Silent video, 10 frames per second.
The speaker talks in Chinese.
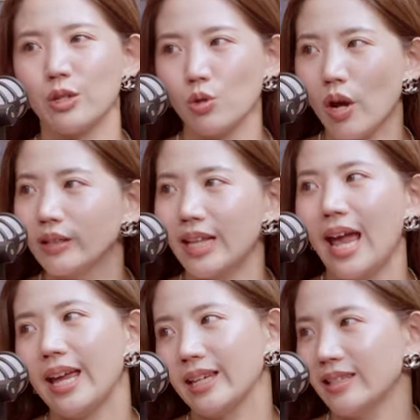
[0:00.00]
状
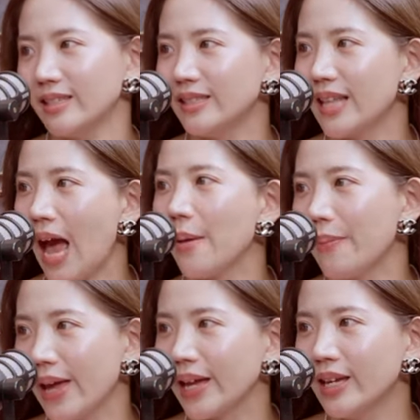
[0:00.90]
态跟搭
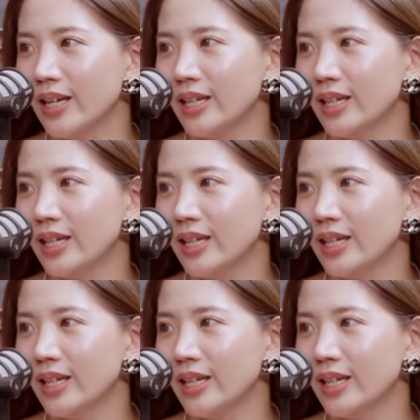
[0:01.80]
配，